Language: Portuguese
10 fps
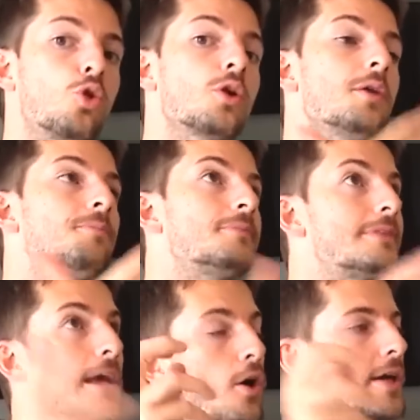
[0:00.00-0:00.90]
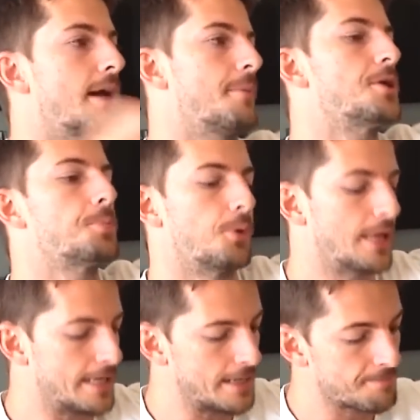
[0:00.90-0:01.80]
do que teoricamente
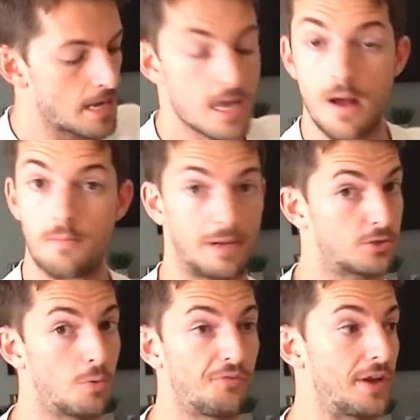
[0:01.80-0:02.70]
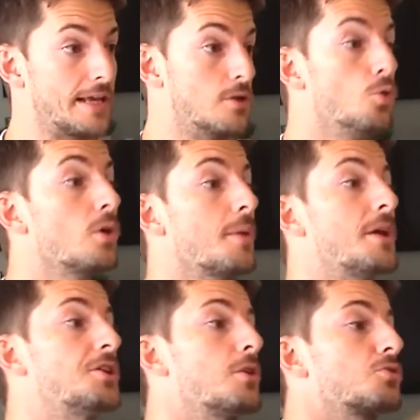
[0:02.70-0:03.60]
poderia. Mas como eu falei, nunca me
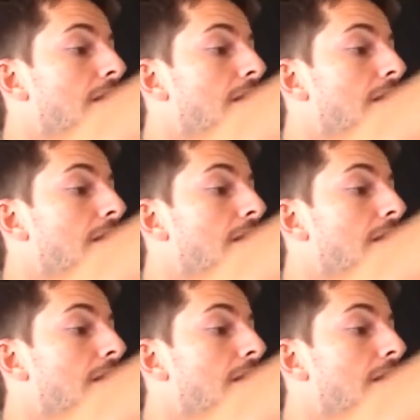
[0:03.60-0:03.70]
encher o